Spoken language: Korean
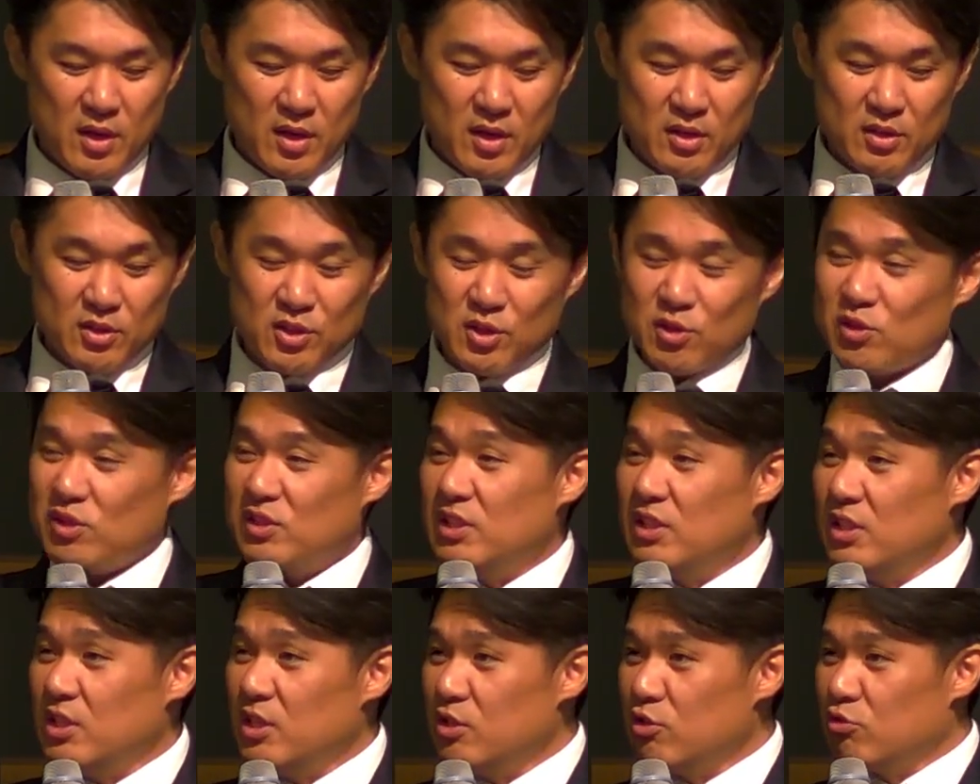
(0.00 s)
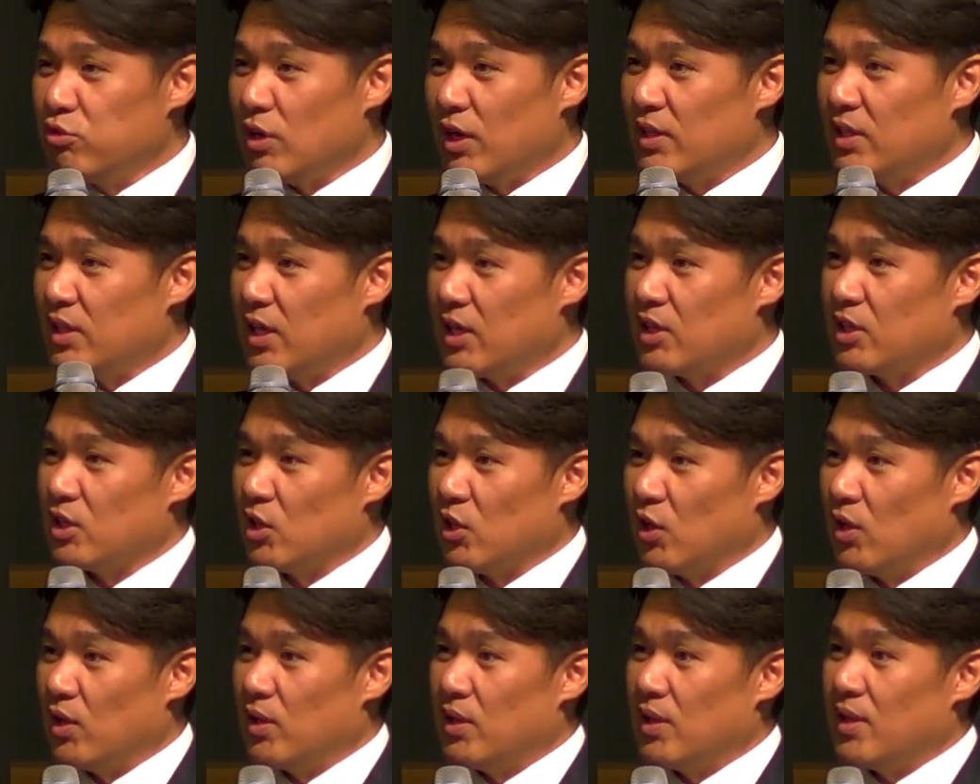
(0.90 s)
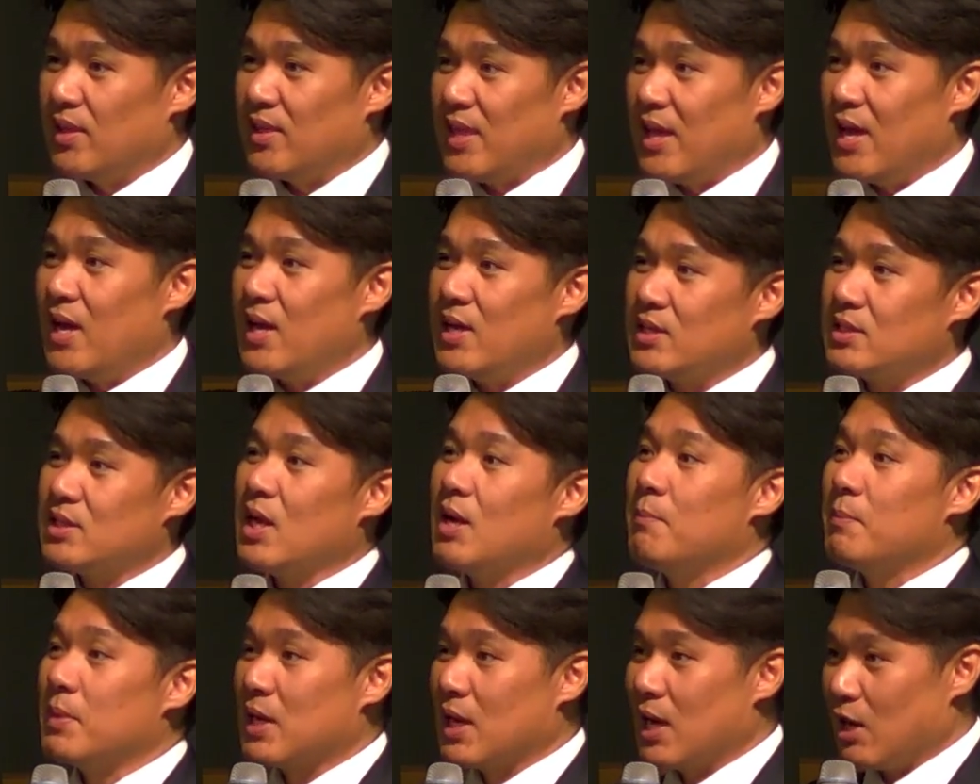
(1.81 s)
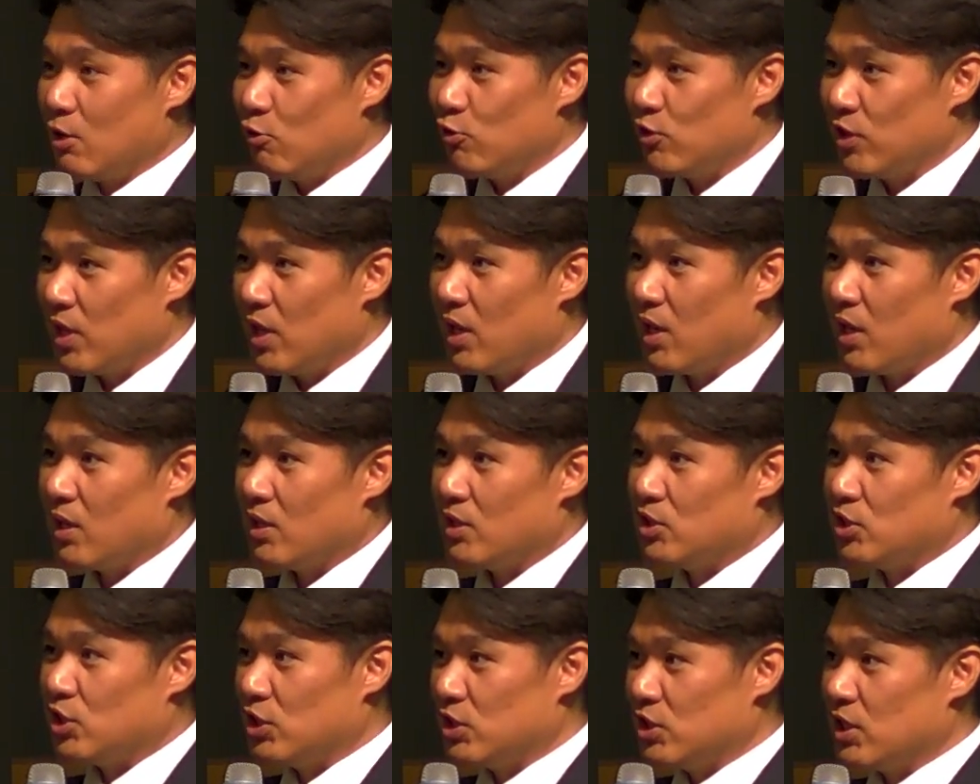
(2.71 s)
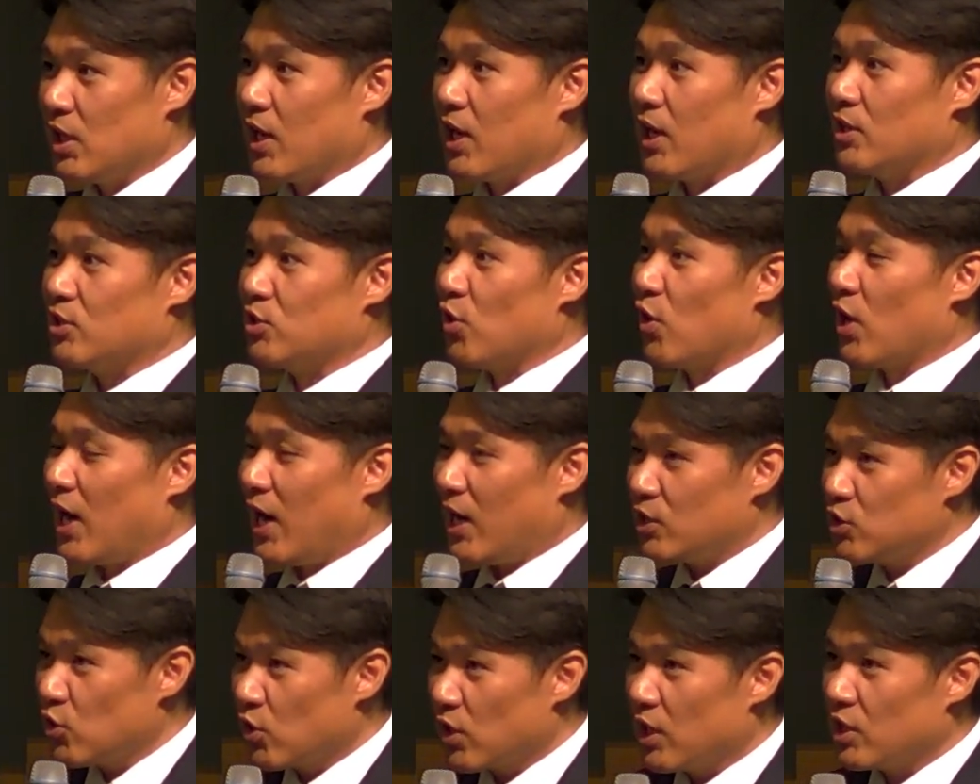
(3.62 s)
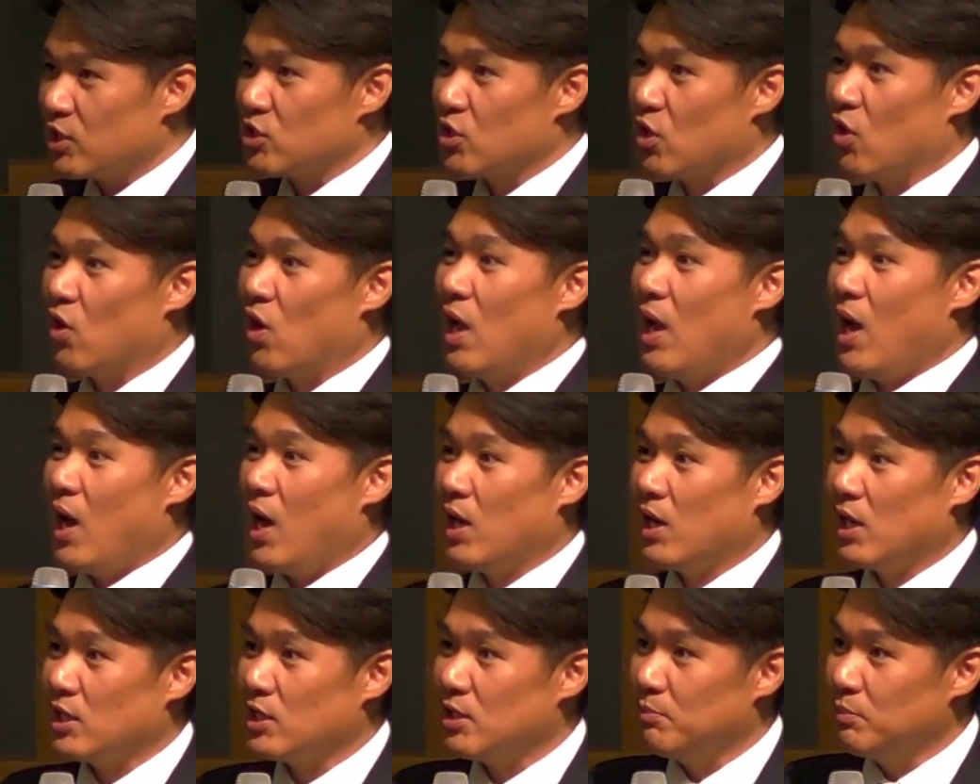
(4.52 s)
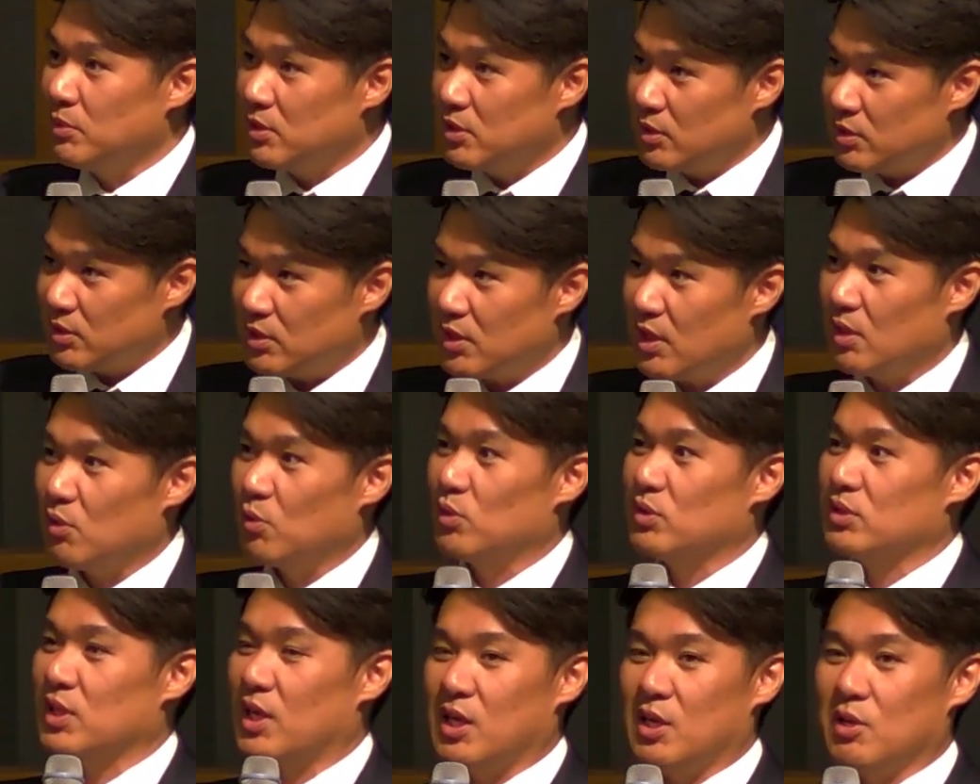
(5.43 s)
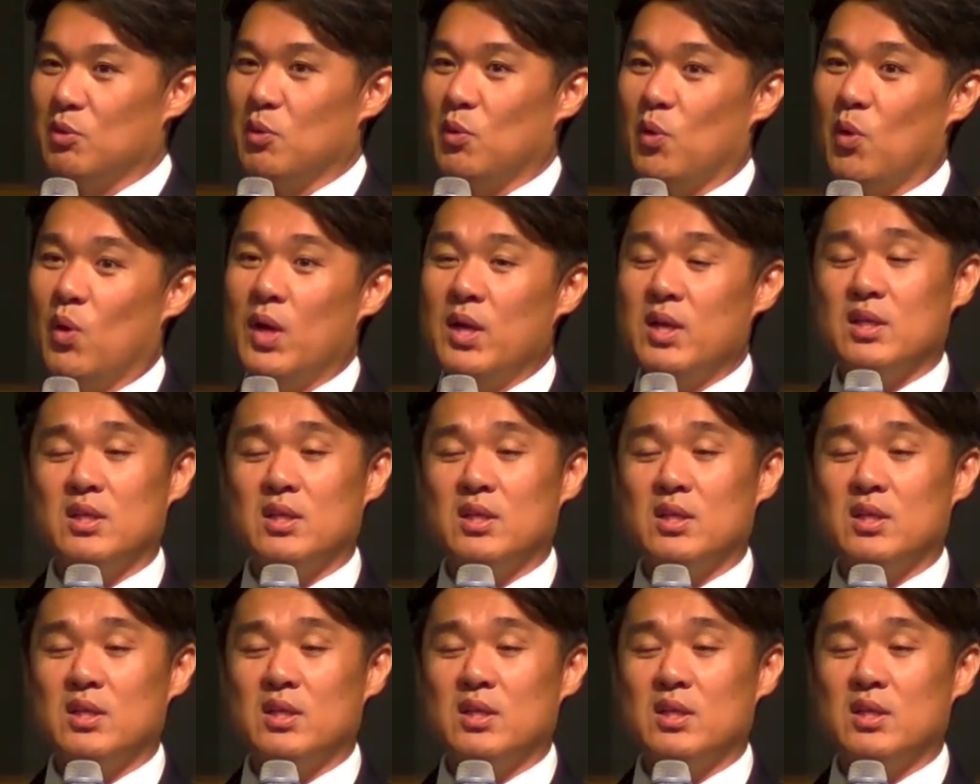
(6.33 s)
그리고 의를 구한다는 것, 내 삶 가운데 직장에서 가정에서 하나님 뜻대로 살고